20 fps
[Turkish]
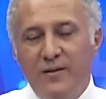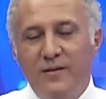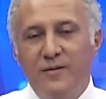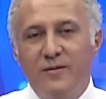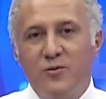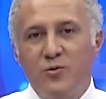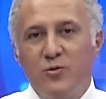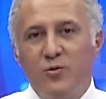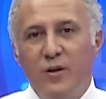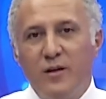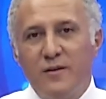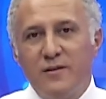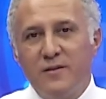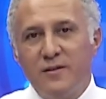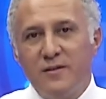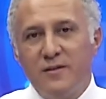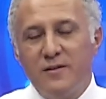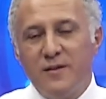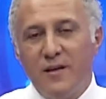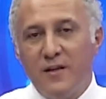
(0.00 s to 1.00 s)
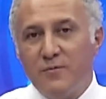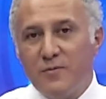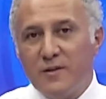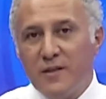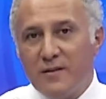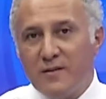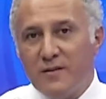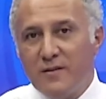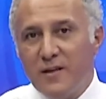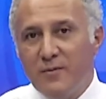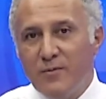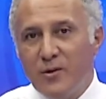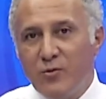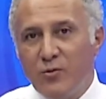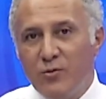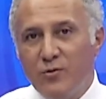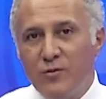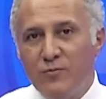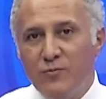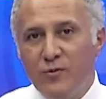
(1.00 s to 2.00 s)
soğansız, sarımsaksız yemek
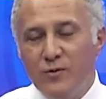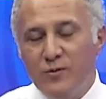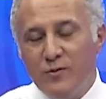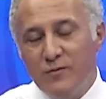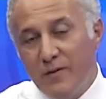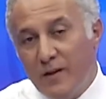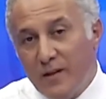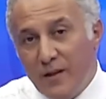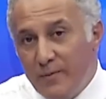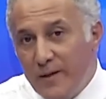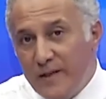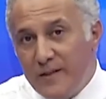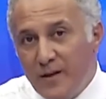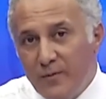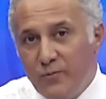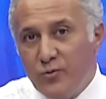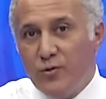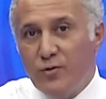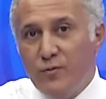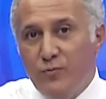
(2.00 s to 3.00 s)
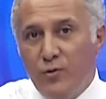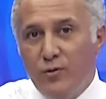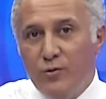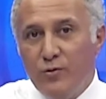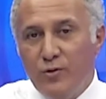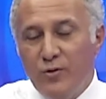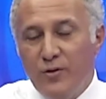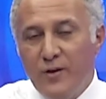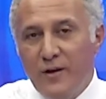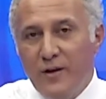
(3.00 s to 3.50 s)
olur mu? Valla ben yapıyorum oluyor.